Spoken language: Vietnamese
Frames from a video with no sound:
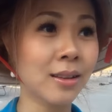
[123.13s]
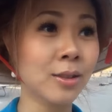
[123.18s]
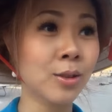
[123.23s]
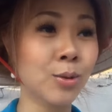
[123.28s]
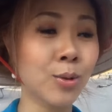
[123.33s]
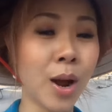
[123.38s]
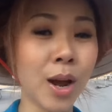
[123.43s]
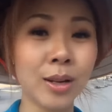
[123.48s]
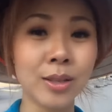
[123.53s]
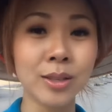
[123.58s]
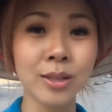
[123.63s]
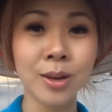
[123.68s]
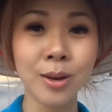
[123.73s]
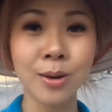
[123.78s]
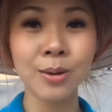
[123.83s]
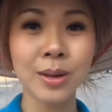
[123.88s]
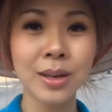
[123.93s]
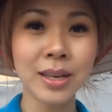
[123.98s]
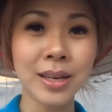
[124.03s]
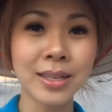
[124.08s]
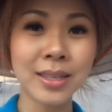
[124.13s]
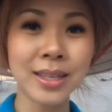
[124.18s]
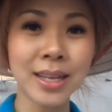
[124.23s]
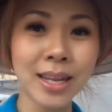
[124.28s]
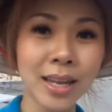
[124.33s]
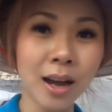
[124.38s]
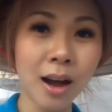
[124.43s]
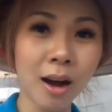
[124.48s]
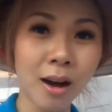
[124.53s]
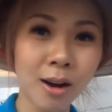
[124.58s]
Toronto
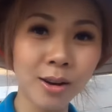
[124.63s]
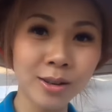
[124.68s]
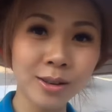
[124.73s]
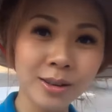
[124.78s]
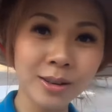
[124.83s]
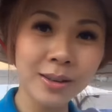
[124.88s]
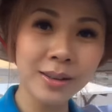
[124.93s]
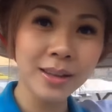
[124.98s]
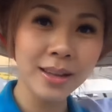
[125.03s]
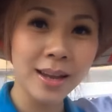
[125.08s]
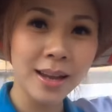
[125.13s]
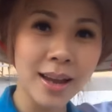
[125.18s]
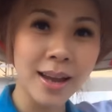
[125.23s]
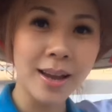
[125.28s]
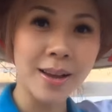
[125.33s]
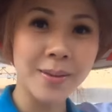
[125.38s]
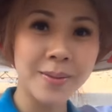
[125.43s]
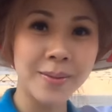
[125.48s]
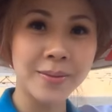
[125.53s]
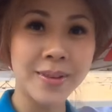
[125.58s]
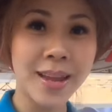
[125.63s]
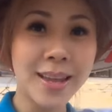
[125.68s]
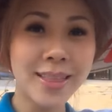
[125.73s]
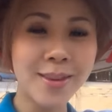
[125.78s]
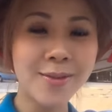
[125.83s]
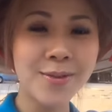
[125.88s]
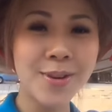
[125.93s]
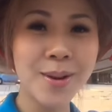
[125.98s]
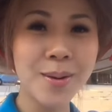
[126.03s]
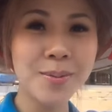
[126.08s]
City Hall,
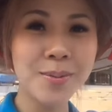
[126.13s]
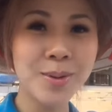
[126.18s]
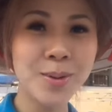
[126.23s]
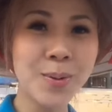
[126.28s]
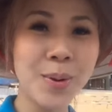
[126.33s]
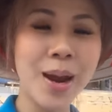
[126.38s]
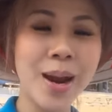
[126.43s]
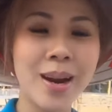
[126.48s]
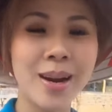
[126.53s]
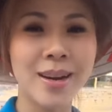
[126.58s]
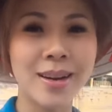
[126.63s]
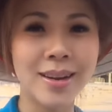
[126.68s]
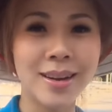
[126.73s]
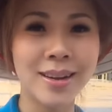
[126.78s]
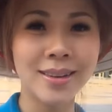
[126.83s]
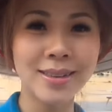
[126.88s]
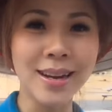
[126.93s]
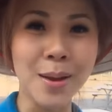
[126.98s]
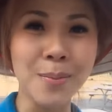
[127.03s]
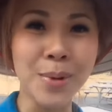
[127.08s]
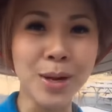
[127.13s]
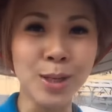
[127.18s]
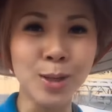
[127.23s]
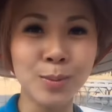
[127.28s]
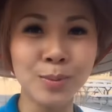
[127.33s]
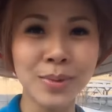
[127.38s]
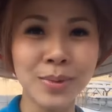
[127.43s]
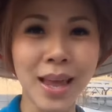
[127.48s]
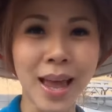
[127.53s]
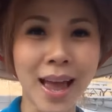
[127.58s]
Nathan Phillips Square để mà
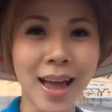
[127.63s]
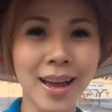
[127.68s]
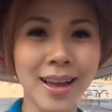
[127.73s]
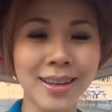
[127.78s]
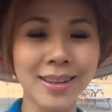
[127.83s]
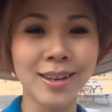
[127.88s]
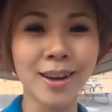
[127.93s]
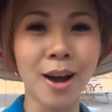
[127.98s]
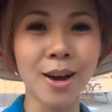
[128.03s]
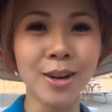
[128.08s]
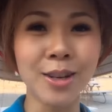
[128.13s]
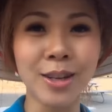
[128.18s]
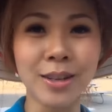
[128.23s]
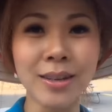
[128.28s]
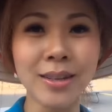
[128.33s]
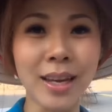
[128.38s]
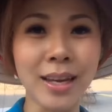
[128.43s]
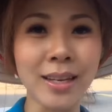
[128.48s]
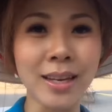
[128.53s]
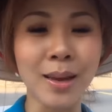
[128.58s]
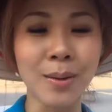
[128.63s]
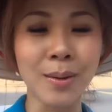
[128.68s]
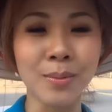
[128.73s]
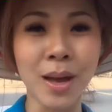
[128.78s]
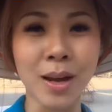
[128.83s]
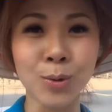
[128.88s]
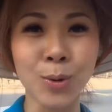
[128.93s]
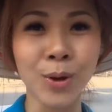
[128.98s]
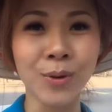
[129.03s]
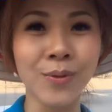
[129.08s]
chúng ta có những kỷ niệm
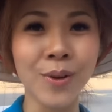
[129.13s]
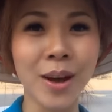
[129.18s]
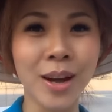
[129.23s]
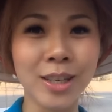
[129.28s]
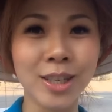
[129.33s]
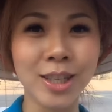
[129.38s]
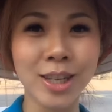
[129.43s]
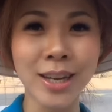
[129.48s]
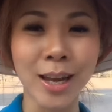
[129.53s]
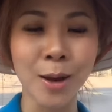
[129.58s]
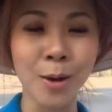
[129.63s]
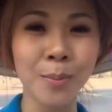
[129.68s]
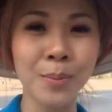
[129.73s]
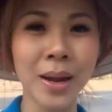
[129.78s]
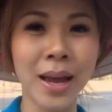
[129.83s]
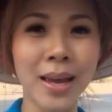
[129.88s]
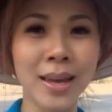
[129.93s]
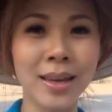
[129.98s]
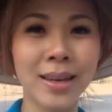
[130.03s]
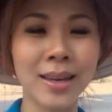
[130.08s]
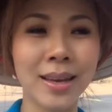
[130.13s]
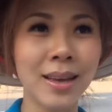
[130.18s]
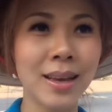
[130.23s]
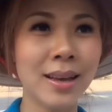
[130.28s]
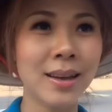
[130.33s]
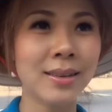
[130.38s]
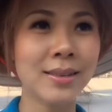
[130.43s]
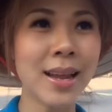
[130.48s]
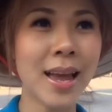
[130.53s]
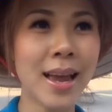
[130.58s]
thật tuyệt vời cho ngày hôm nay.
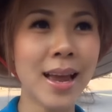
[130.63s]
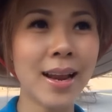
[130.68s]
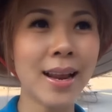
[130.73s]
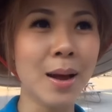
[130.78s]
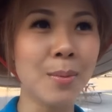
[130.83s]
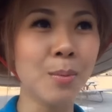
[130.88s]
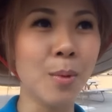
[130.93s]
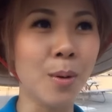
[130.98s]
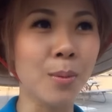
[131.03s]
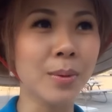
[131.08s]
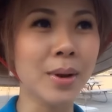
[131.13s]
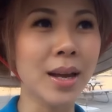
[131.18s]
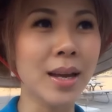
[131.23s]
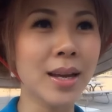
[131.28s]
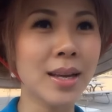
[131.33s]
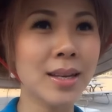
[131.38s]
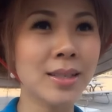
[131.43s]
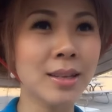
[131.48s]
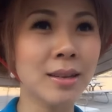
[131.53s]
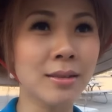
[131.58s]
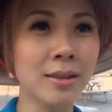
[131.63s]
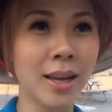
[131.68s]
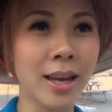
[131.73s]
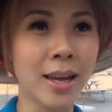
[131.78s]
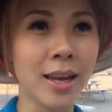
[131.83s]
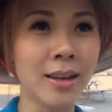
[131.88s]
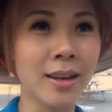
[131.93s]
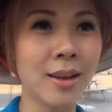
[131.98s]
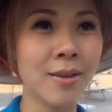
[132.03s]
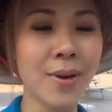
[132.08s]
Đây là một cái sự
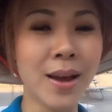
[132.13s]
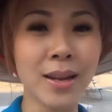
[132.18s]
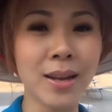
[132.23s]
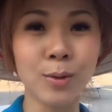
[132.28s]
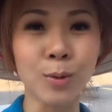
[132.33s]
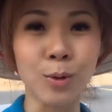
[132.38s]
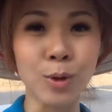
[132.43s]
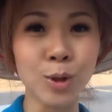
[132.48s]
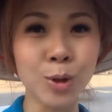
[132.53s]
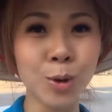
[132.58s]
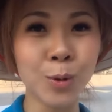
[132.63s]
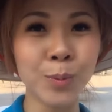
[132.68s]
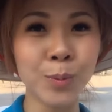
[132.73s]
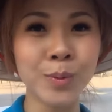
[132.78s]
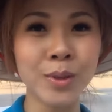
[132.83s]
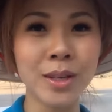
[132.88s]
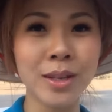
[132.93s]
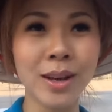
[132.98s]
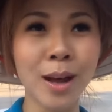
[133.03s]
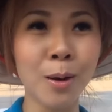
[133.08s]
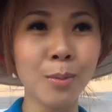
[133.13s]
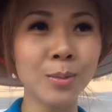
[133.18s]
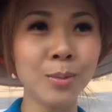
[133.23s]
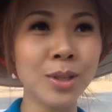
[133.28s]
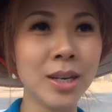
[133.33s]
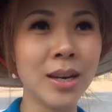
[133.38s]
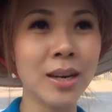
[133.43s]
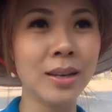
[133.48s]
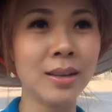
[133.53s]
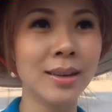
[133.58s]
kiện event của chung chứ không
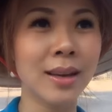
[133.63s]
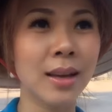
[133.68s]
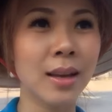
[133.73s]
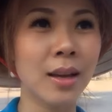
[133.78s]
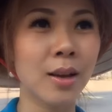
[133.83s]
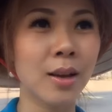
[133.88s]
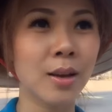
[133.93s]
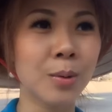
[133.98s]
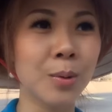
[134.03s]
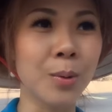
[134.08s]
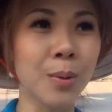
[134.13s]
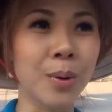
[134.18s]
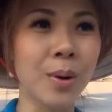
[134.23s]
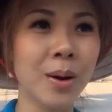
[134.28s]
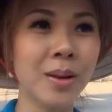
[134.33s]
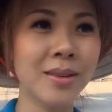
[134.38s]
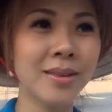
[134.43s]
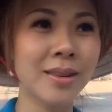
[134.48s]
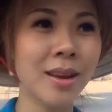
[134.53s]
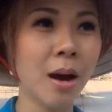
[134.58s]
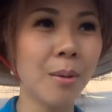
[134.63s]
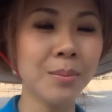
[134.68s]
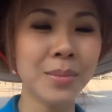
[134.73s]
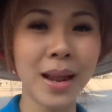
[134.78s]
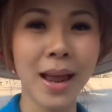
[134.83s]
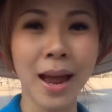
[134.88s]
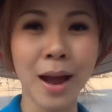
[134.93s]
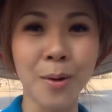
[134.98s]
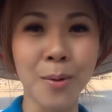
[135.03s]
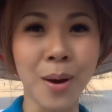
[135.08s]
riêng của nhóm
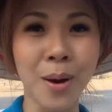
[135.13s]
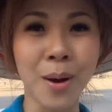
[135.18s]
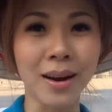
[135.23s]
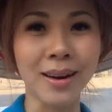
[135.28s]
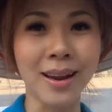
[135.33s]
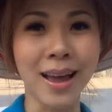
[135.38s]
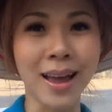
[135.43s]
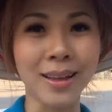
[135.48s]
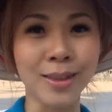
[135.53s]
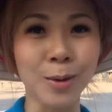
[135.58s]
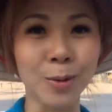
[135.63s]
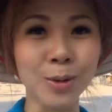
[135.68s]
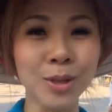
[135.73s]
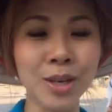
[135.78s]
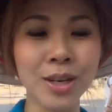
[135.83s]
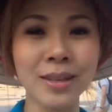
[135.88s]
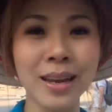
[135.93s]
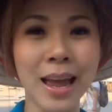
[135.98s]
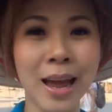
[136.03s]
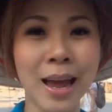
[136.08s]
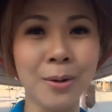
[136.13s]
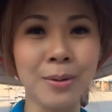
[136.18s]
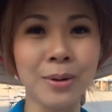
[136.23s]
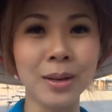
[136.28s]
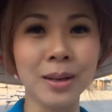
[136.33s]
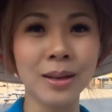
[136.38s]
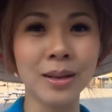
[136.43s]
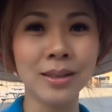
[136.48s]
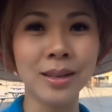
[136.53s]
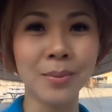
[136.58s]
nào hoặc là tổ chức nào
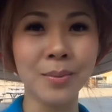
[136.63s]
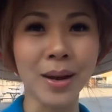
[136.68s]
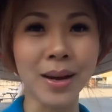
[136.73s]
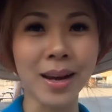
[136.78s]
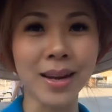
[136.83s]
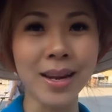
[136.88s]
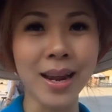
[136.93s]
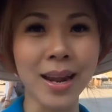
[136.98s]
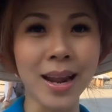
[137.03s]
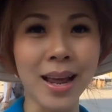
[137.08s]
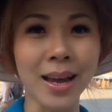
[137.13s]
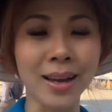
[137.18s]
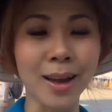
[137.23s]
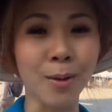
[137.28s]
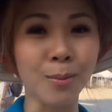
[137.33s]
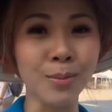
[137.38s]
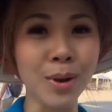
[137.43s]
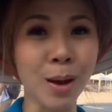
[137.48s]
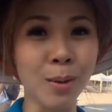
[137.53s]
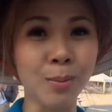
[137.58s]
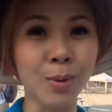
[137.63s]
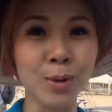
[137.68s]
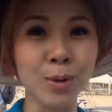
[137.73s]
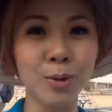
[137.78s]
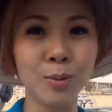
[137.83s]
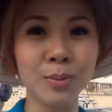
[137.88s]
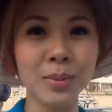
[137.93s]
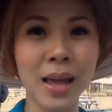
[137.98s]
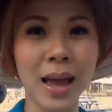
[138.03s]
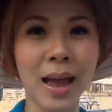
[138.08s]
nhưng mà cái này là cộng đồng của
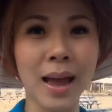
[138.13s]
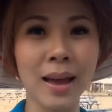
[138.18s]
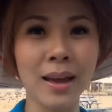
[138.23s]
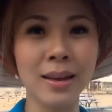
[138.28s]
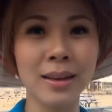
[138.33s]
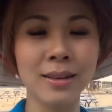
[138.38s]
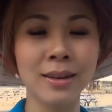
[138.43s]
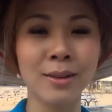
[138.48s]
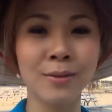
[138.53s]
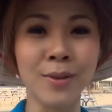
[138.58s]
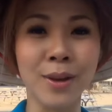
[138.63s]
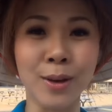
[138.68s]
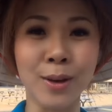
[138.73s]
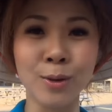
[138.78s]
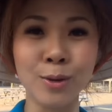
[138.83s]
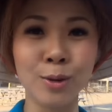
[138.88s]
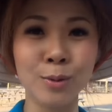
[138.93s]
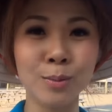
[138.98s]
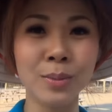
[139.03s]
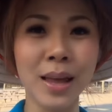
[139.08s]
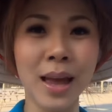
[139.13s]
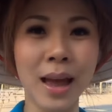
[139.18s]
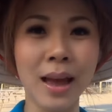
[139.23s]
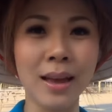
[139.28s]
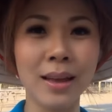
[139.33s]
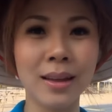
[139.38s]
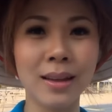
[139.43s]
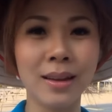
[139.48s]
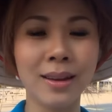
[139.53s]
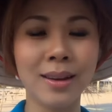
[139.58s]
chúng ta, người Việt của chúng ta
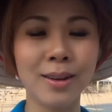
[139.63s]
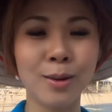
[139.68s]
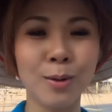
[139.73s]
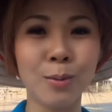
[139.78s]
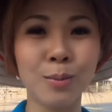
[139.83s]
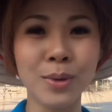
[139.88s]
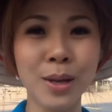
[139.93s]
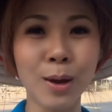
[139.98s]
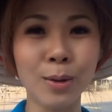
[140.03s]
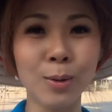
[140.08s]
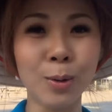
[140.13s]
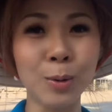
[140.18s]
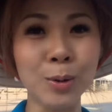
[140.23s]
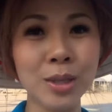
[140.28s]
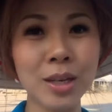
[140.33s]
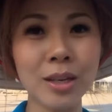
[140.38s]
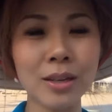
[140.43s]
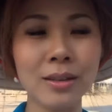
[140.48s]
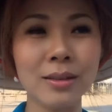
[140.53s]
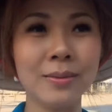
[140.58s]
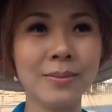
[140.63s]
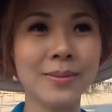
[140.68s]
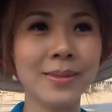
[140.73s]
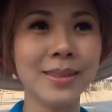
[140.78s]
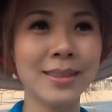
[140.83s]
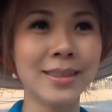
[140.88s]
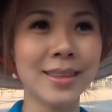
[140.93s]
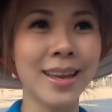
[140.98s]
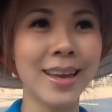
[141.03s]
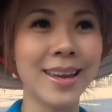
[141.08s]
cùng nhau tổ chức
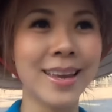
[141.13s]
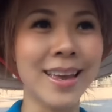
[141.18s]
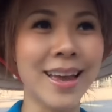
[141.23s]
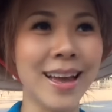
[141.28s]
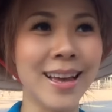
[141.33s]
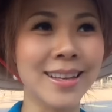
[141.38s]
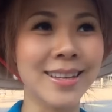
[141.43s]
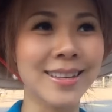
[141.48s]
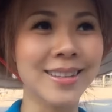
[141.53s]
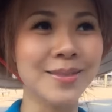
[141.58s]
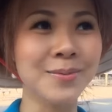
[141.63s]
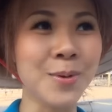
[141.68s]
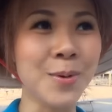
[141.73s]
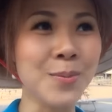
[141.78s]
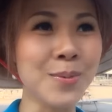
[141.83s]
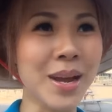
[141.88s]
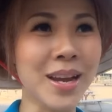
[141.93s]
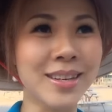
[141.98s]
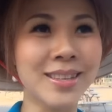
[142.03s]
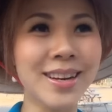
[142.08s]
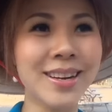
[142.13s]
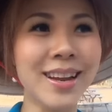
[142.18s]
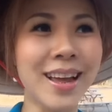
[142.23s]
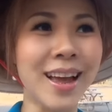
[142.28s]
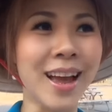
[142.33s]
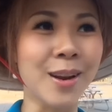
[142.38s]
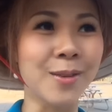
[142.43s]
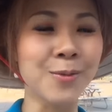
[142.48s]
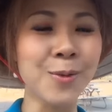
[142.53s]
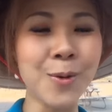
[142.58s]
thì à, một ngày rất là
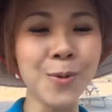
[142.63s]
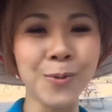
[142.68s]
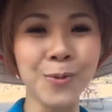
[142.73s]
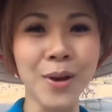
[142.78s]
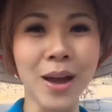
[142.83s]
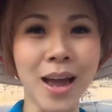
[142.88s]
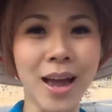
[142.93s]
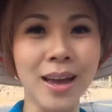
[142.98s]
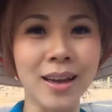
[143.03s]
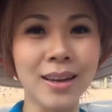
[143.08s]
hạnh phúc và